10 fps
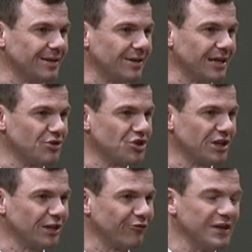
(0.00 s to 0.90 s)
Und ich wünsche
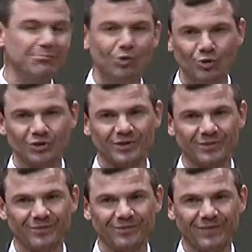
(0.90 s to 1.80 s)
dir viel Mut
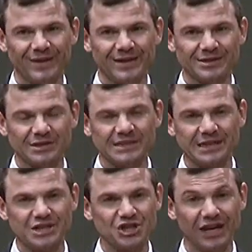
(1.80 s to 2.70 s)
zu
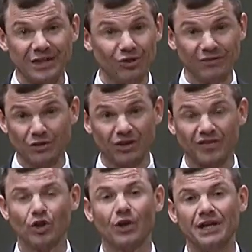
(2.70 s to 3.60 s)
dieser Entscheidung, wenn du
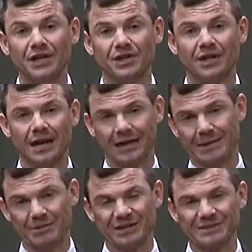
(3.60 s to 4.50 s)
das noch nicht
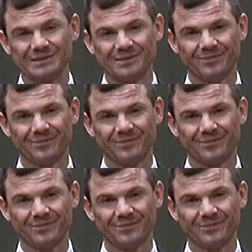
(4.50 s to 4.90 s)
erlebt hast.